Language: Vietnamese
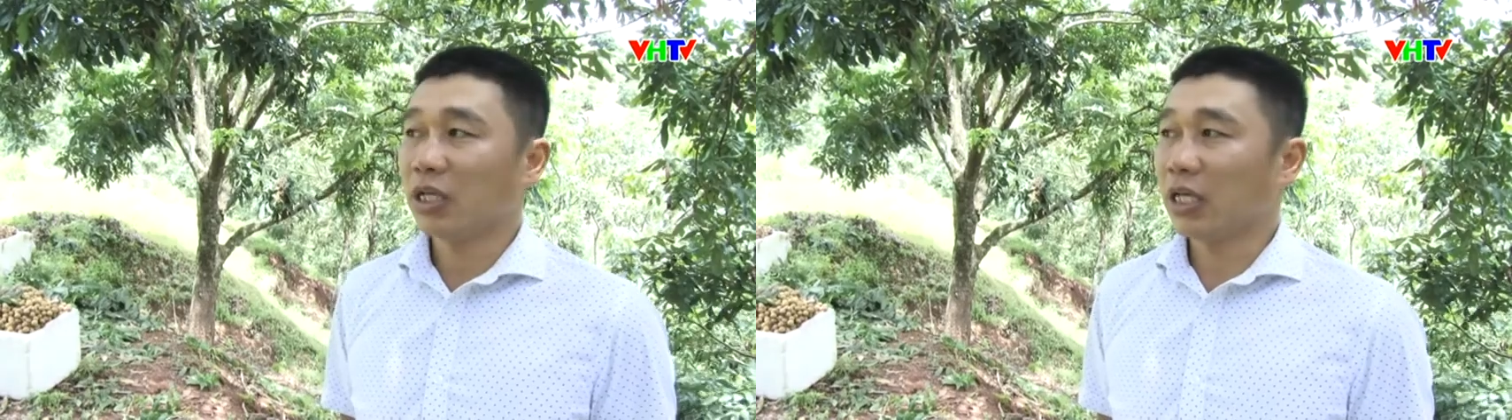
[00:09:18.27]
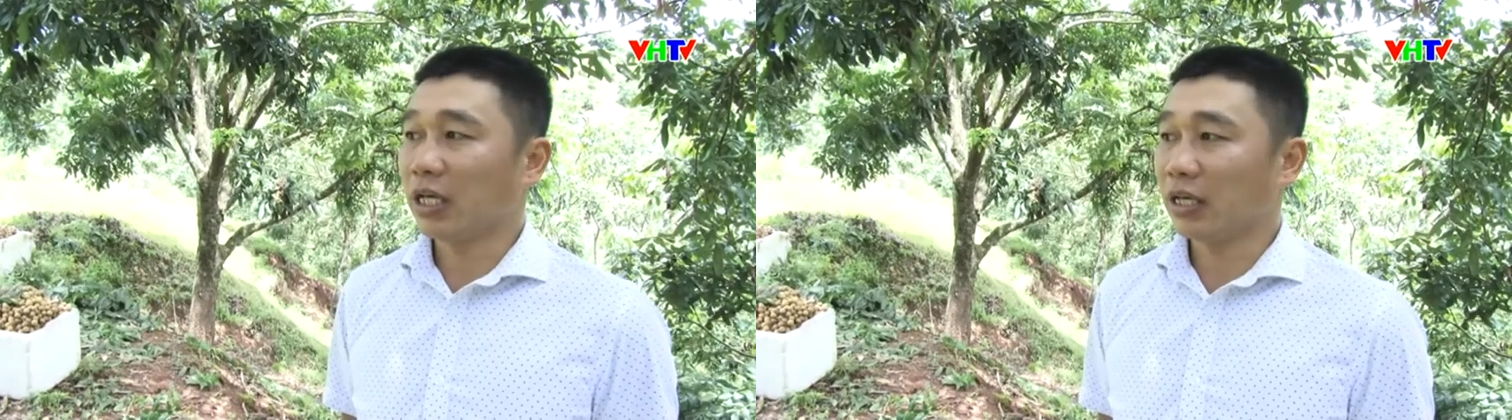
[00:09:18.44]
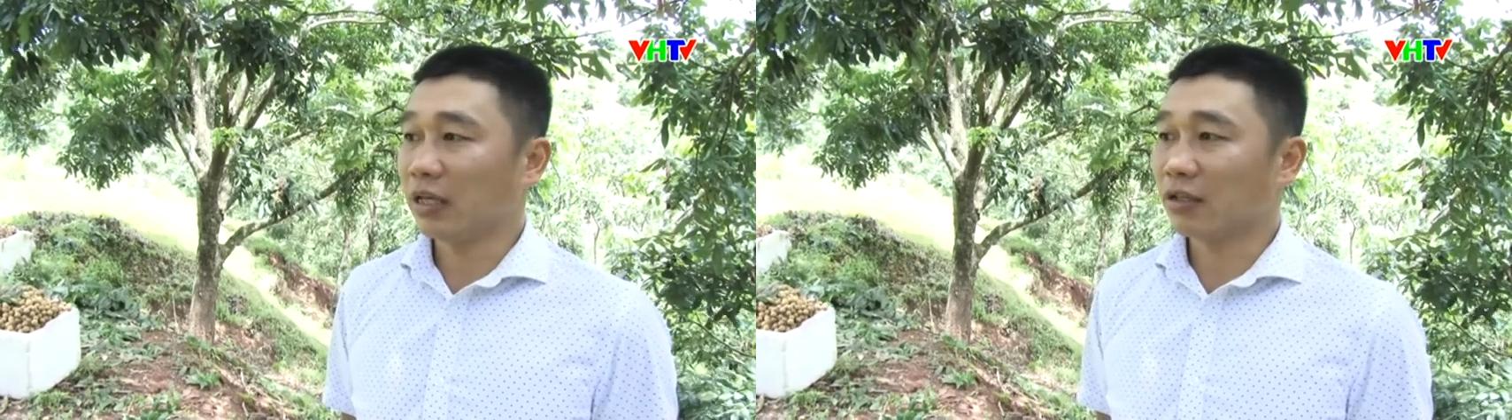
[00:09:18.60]

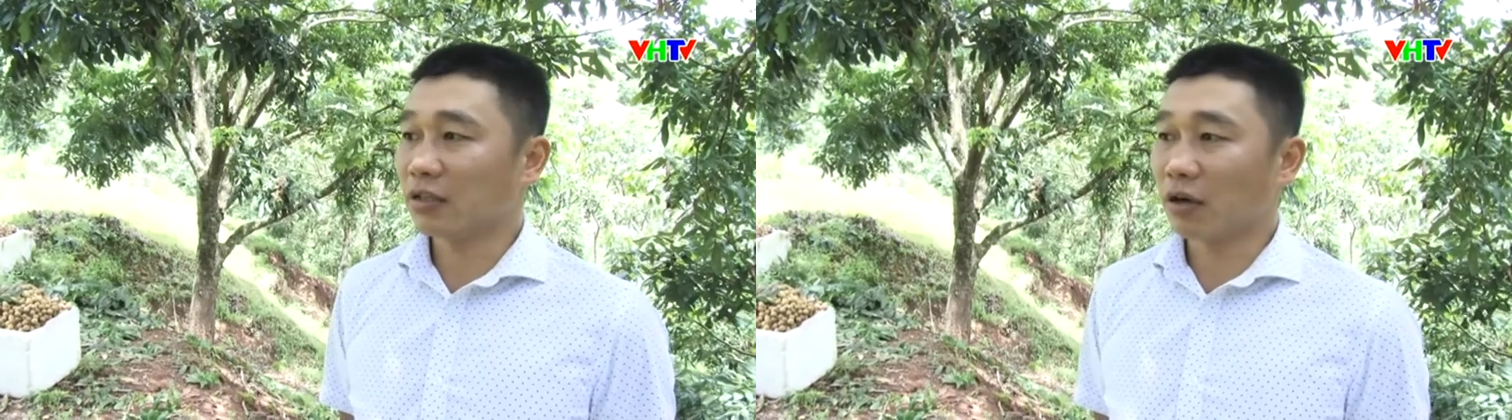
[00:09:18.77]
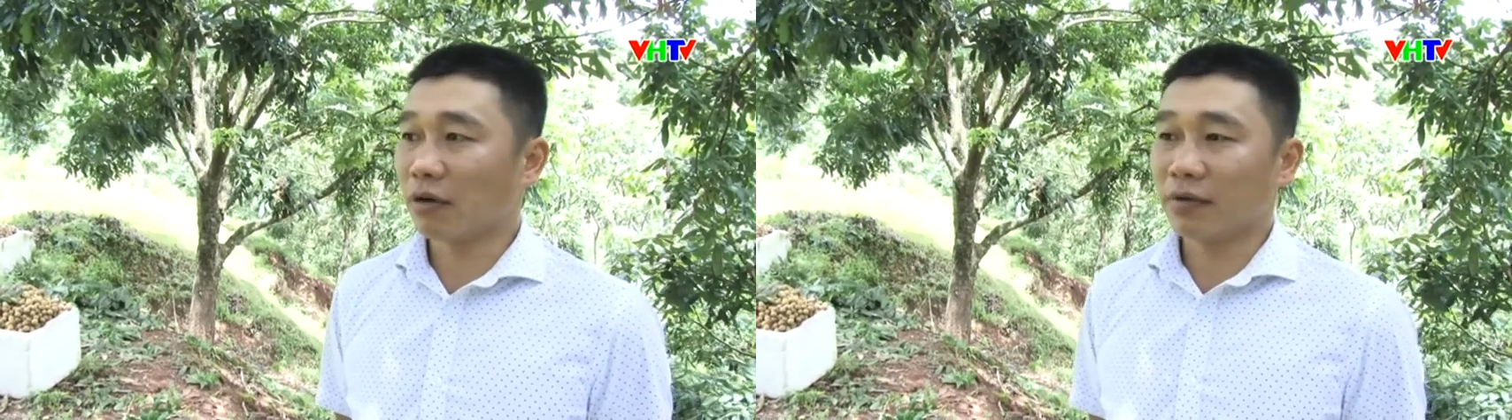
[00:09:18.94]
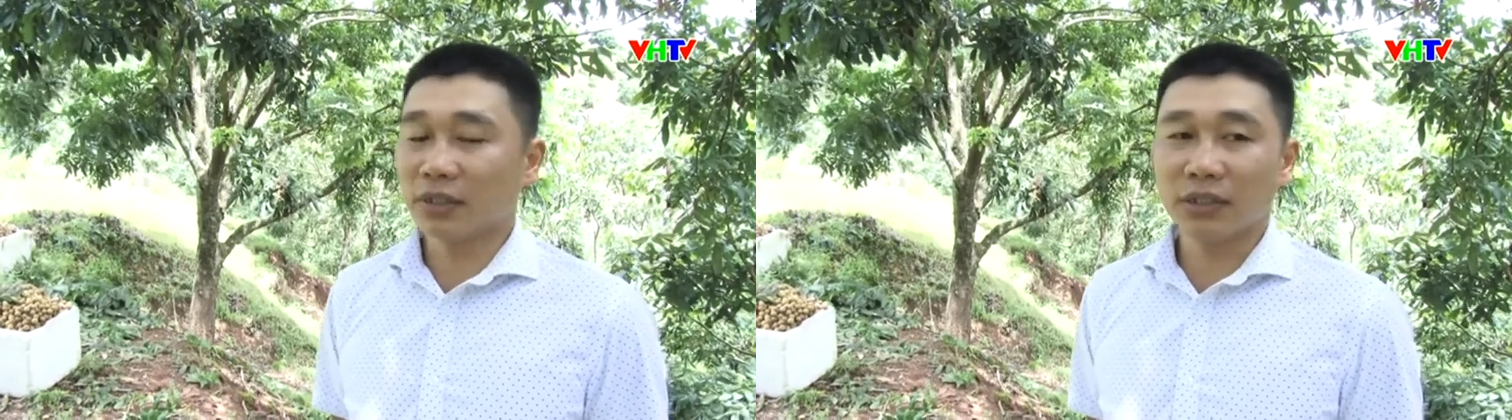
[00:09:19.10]
thì
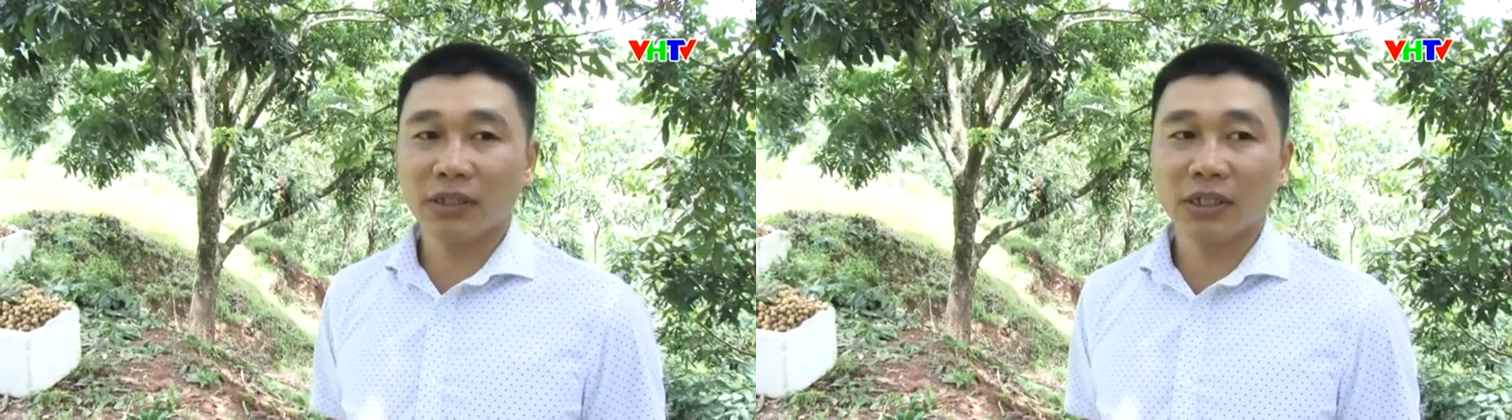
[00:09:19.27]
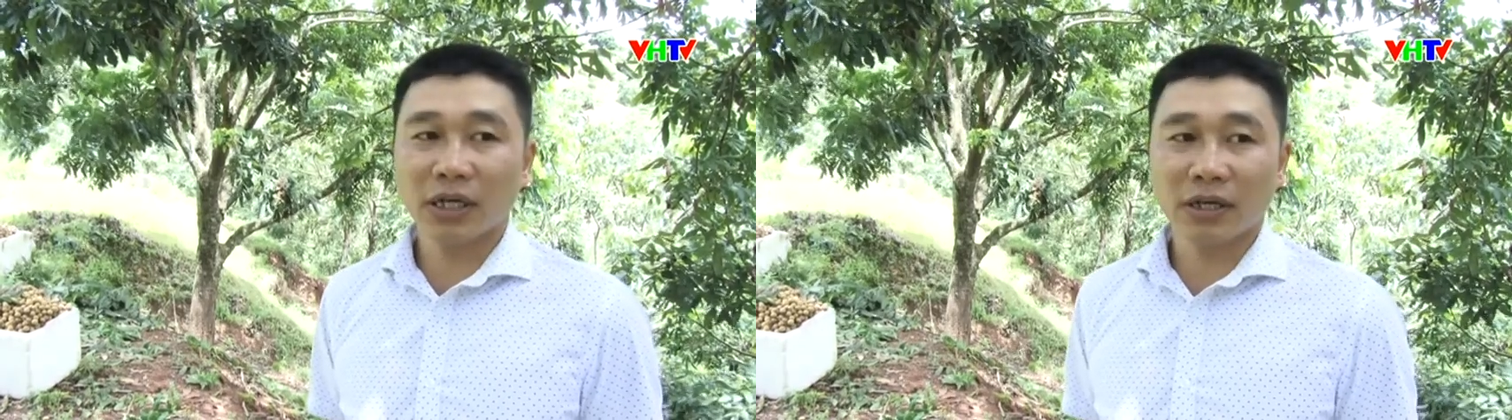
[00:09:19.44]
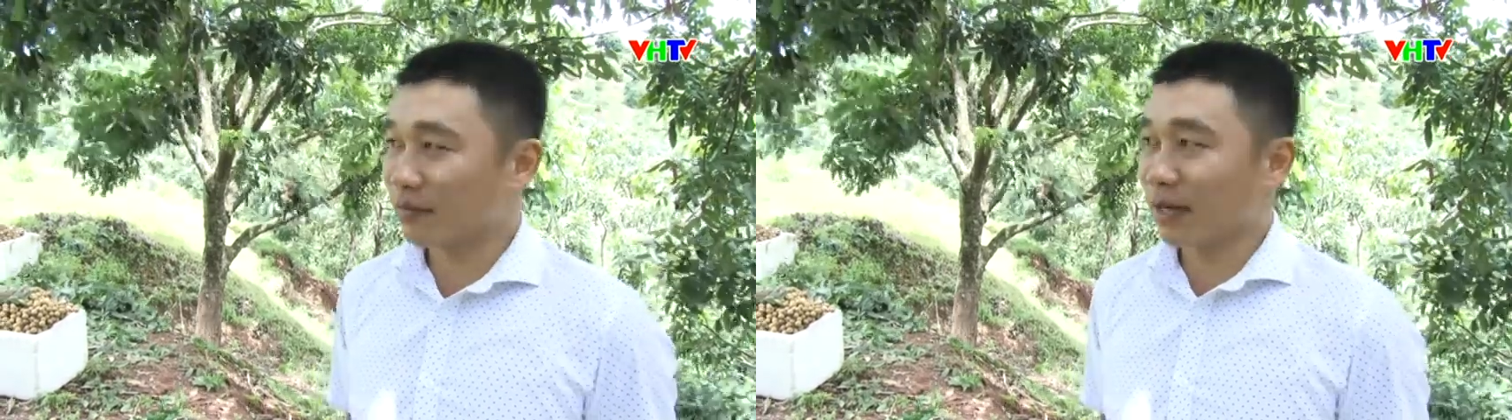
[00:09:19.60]
so với
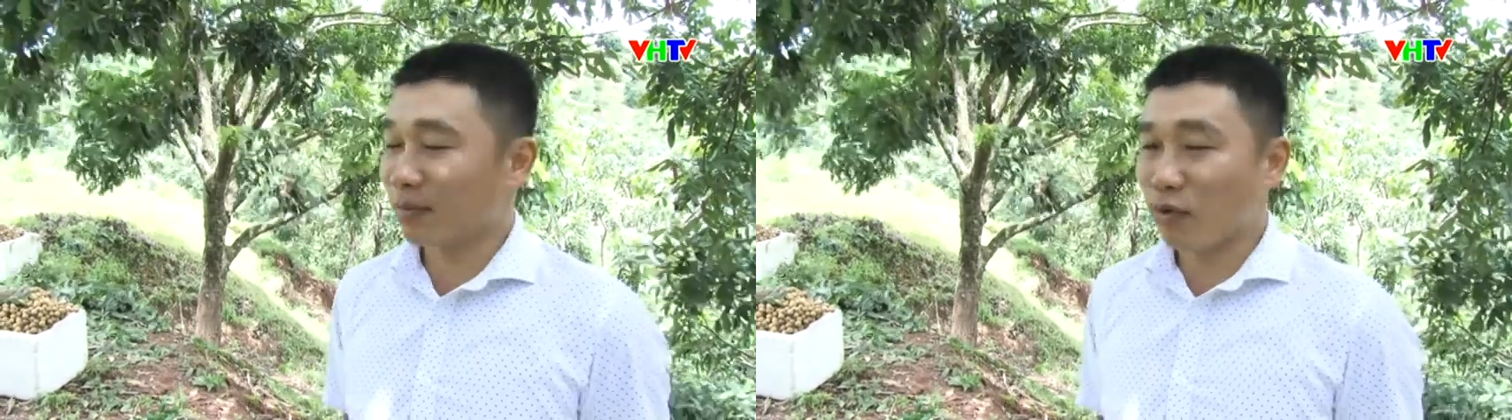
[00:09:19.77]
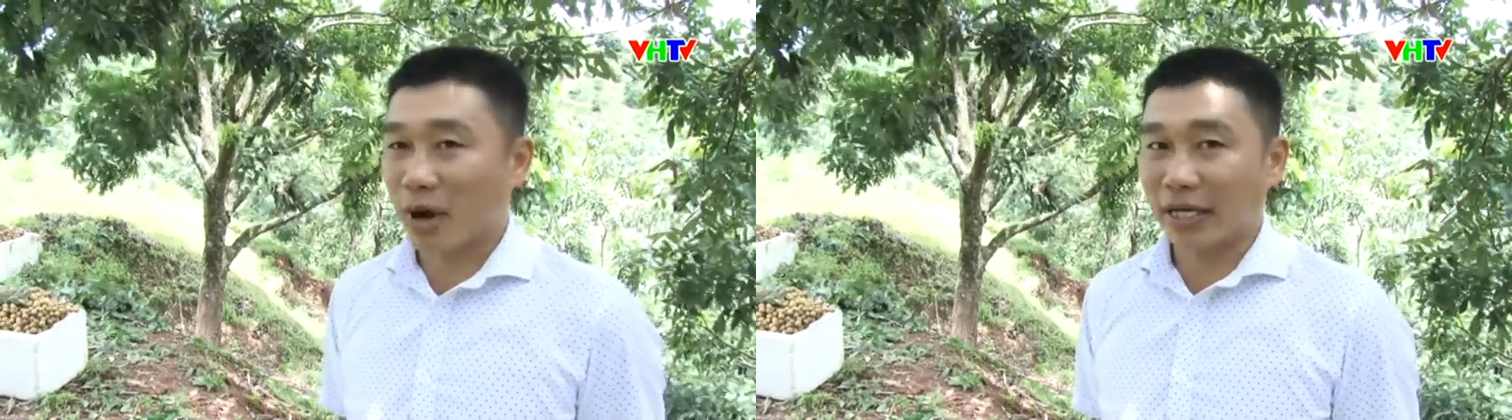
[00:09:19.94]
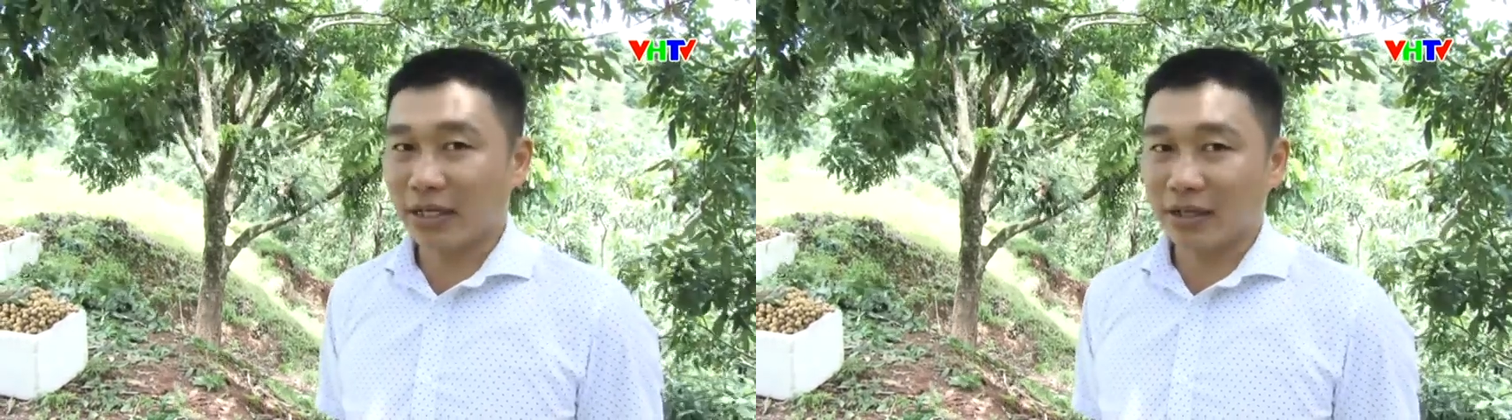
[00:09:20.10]
ờ, vào năm
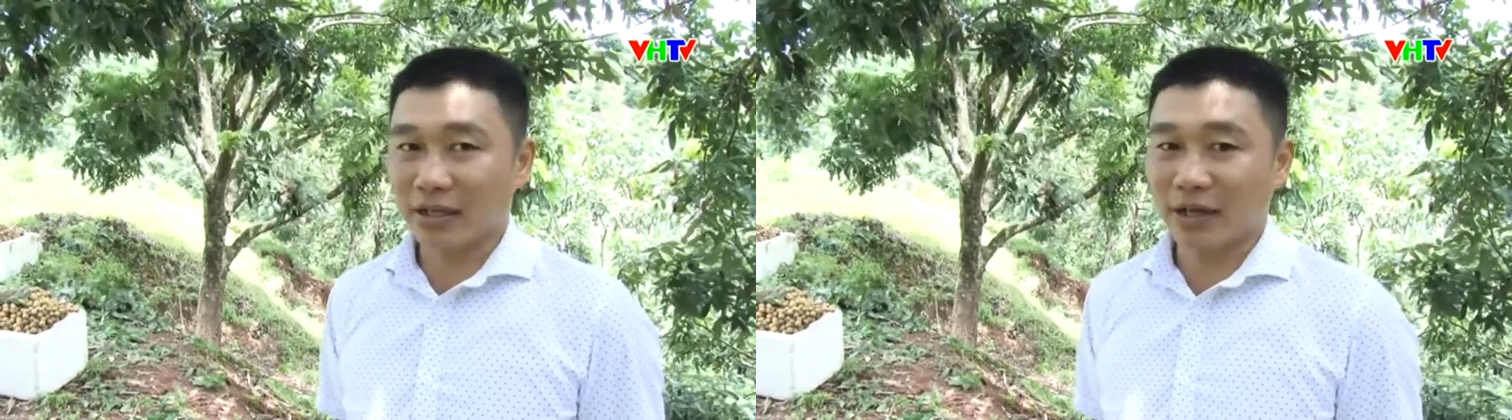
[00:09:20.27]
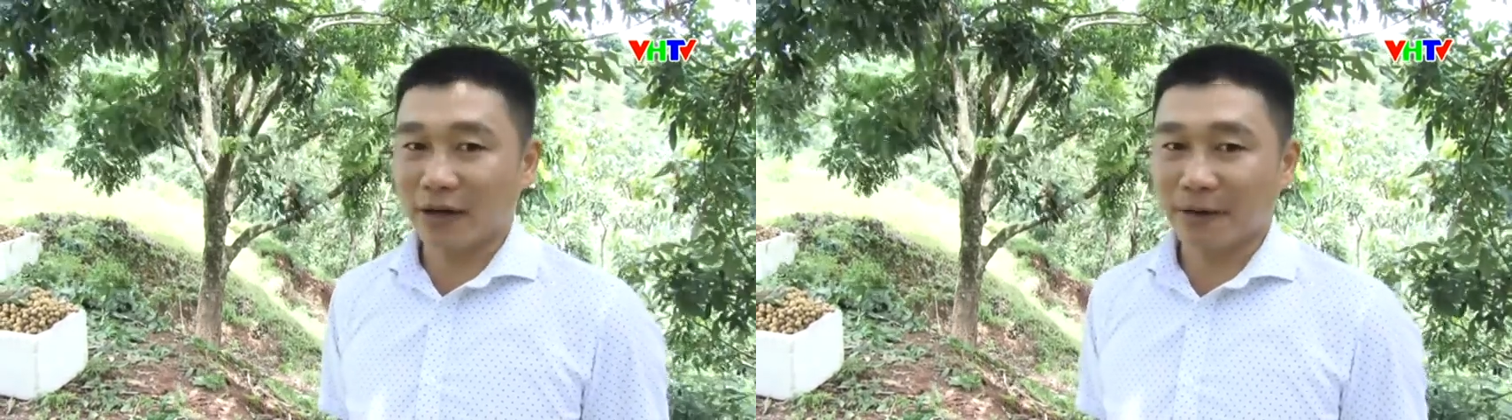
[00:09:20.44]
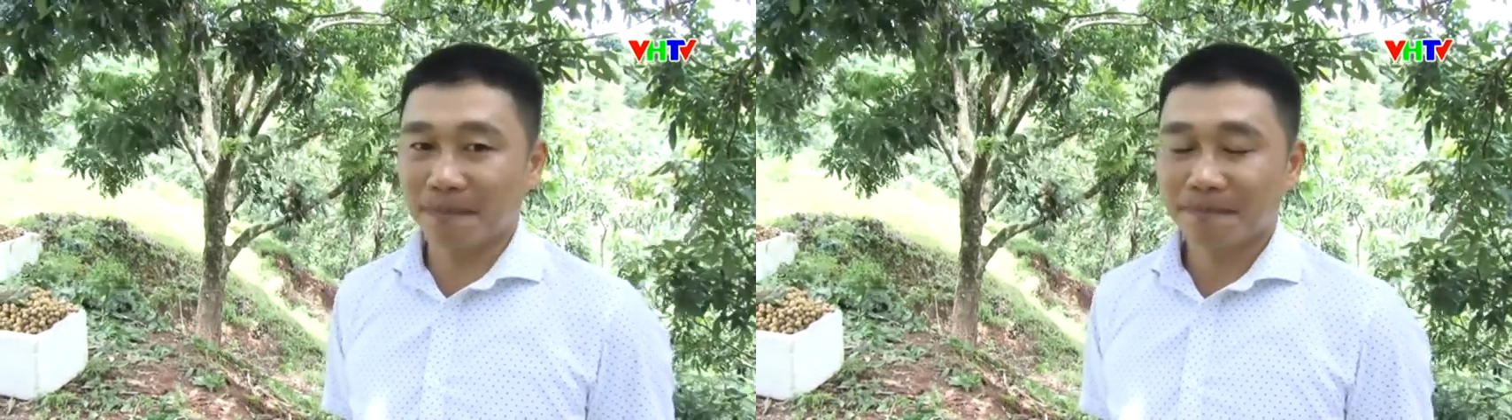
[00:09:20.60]
ngoái thì
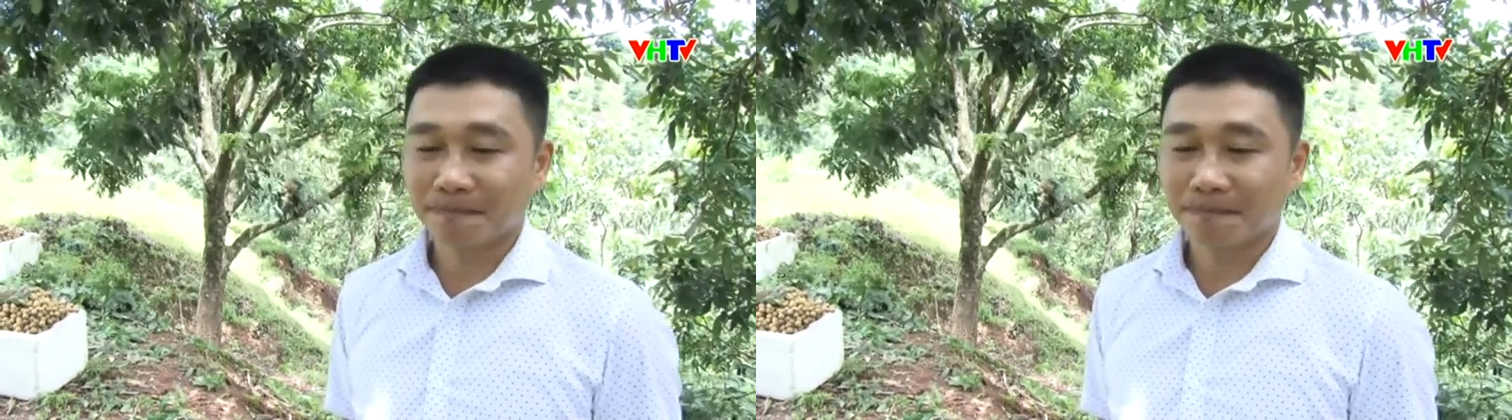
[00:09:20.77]
ờ,